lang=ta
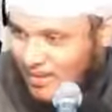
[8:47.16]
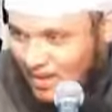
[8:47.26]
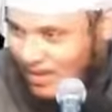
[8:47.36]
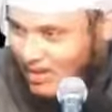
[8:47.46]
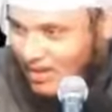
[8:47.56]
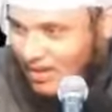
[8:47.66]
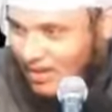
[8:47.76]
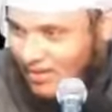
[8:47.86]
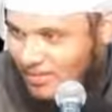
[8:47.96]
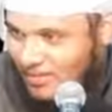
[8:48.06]
கேட்குறாங்களா
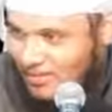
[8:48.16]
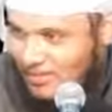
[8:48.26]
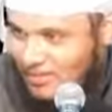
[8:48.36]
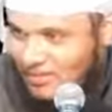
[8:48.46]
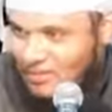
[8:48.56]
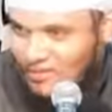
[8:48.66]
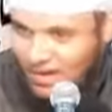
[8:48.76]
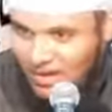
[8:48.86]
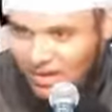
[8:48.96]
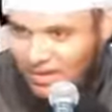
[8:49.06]
இல்லையா
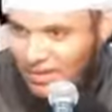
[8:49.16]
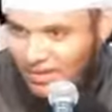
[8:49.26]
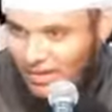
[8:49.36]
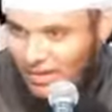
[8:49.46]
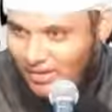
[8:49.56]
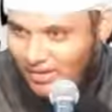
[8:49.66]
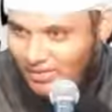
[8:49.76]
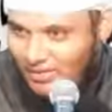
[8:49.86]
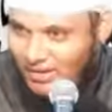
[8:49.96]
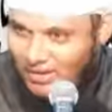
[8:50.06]
கேட்குறாங்களா இல்லையா
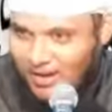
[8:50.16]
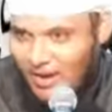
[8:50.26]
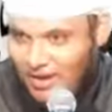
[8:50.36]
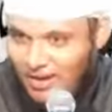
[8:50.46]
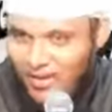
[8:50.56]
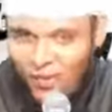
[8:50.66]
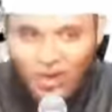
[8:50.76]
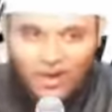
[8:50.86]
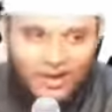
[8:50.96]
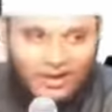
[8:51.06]
என்ன கேட்டிருக்காங்க
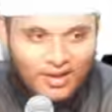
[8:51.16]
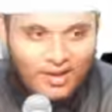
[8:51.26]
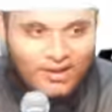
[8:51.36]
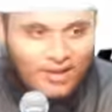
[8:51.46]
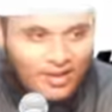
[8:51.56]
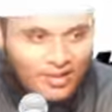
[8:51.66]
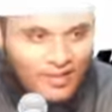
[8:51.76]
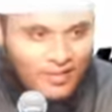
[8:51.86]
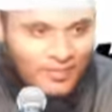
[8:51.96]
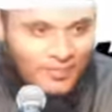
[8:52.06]
உங்களை கேட்டுக்கிறாங்களா நீங்கள்
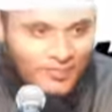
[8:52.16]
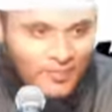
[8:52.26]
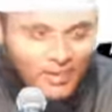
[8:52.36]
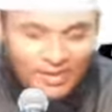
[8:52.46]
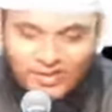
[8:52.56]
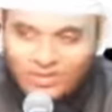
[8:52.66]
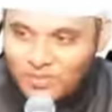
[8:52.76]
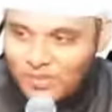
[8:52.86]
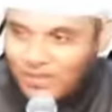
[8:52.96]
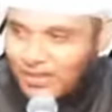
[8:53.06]
கேட்டுக்கங்க
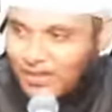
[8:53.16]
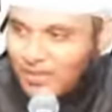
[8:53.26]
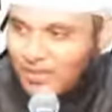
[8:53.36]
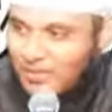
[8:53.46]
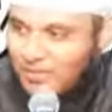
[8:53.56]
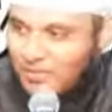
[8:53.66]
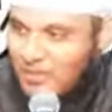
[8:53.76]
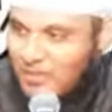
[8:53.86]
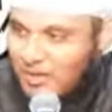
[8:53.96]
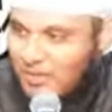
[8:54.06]
சுபானுல்லா
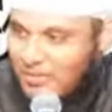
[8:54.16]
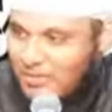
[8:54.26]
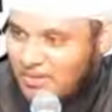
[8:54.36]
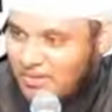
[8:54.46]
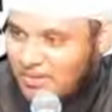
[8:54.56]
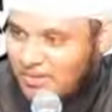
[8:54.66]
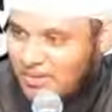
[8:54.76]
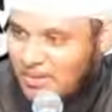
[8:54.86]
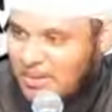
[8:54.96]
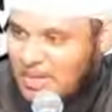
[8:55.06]
ஆலமி
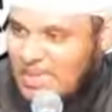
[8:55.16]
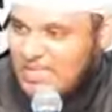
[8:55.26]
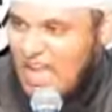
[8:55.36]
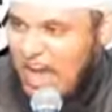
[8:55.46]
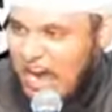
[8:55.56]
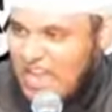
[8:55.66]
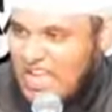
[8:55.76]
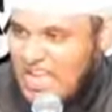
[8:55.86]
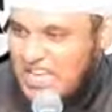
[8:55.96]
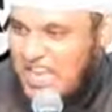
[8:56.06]

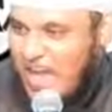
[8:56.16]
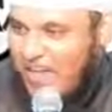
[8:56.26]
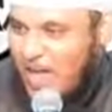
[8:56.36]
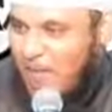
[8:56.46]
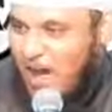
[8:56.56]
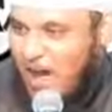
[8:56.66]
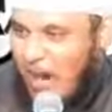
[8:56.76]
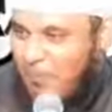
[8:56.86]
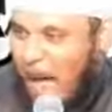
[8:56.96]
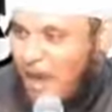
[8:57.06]
தாடியை
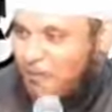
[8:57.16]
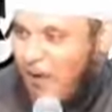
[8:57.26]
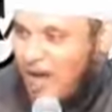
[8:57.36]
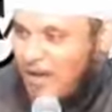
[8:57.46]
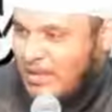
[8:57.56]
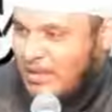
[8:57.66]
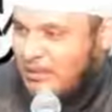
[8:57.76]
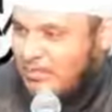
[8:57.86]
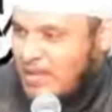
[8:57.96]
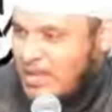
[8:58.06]
கேவலமாக பார்ப்பவன்
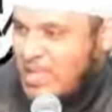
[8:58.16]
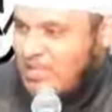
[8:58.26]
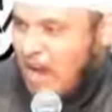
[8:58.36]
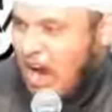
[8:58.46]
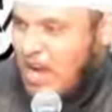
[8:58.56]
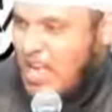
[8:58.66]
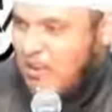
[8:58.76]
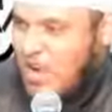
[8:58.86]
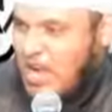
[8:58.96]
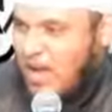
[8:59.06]
தாடி
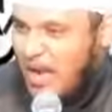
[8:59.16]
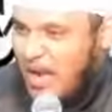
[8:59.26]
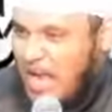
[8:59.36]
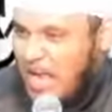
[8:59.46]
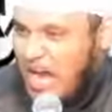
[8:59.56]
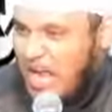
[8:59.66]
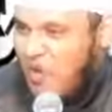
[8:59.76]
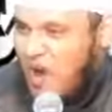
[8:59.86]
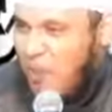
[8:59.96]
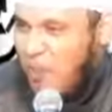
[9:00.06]
உள்ளவர்களை
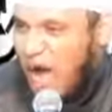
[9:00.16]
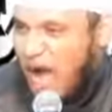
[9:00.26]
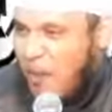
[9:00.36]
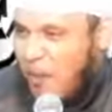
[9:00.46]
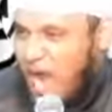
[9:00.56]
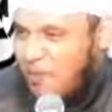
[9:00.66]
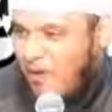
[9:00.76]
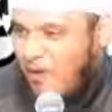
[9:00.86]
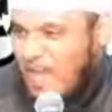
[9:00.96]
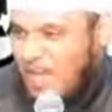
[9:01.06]
அருவறுப்பாக
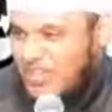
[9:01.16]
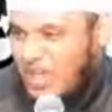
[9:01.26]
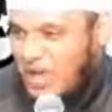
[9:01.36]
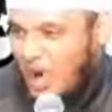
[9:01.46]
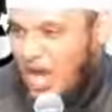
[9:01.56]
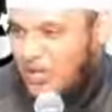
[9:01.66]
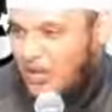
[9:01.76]
பார்ப்பவன் அஞ்சு